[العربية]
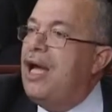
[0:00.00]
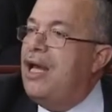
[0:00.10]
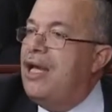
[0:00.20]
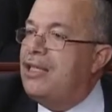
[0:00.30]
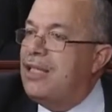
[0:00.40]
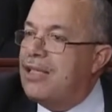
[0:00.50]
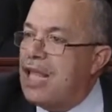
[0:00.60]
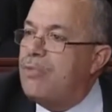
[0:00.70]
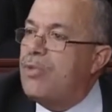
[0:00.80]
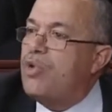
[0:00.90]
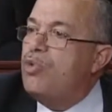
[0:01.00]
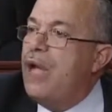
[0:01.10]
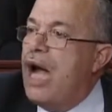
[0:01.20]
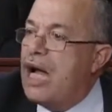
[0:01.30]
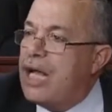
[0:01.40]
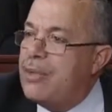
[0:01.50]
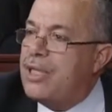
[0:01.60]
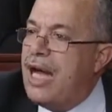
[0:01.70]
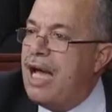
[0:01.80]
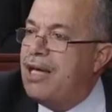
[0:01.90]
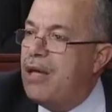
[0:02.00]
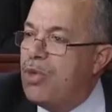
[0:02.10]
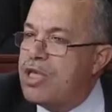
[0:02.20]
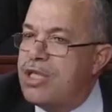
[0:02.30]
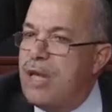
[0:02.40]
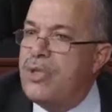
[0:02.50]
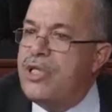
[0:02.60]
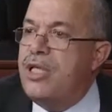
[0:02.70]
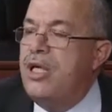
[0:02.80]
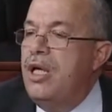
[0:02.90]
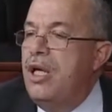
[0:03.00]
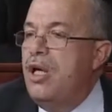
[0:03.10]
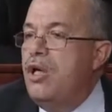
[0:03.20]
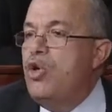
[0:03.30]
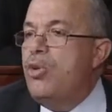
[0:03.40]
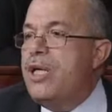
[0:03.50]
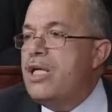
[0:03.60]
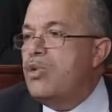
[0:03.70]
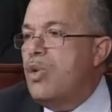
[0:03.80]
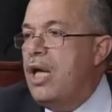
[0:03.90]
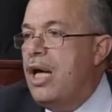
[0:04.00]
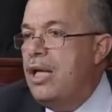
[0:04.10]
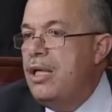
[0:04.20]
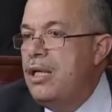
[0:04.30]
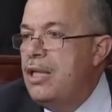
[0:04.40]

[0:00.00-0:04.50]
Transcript: التي تضمن محاكمة عادلة لمعز طرابلسي اليوم الناس كلها